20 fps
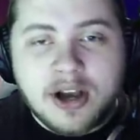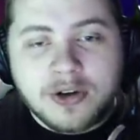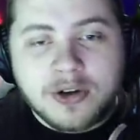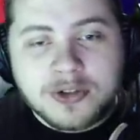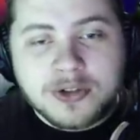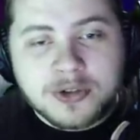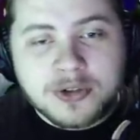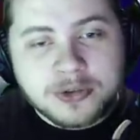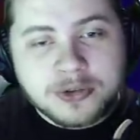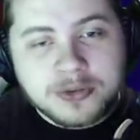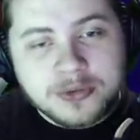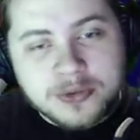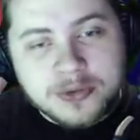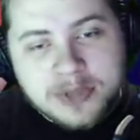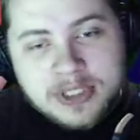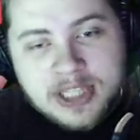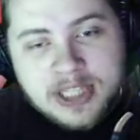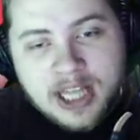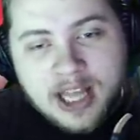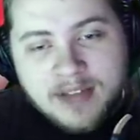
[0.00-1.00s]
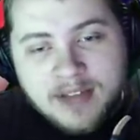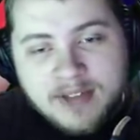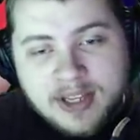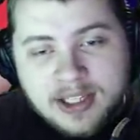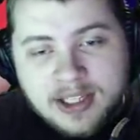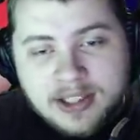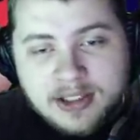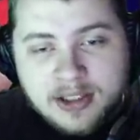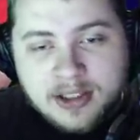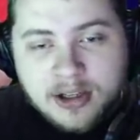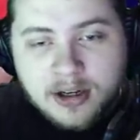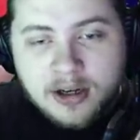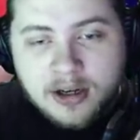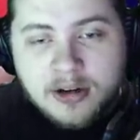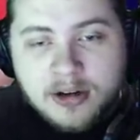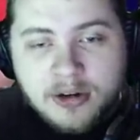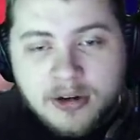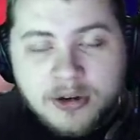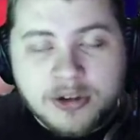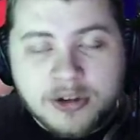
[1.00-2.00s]
On se retrouve tout de suite avec
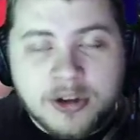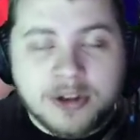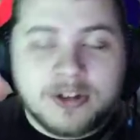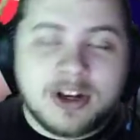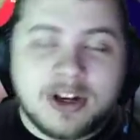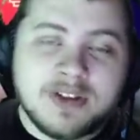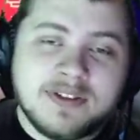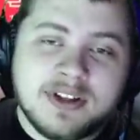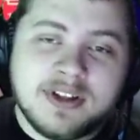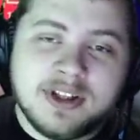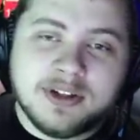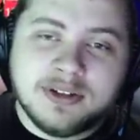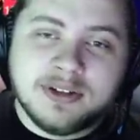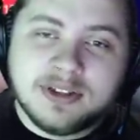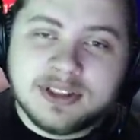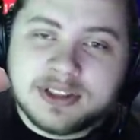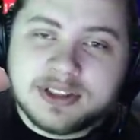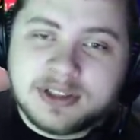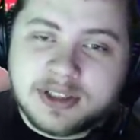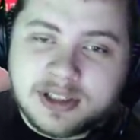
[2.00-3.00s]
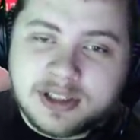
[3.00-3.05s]
le cœur de la vidéo.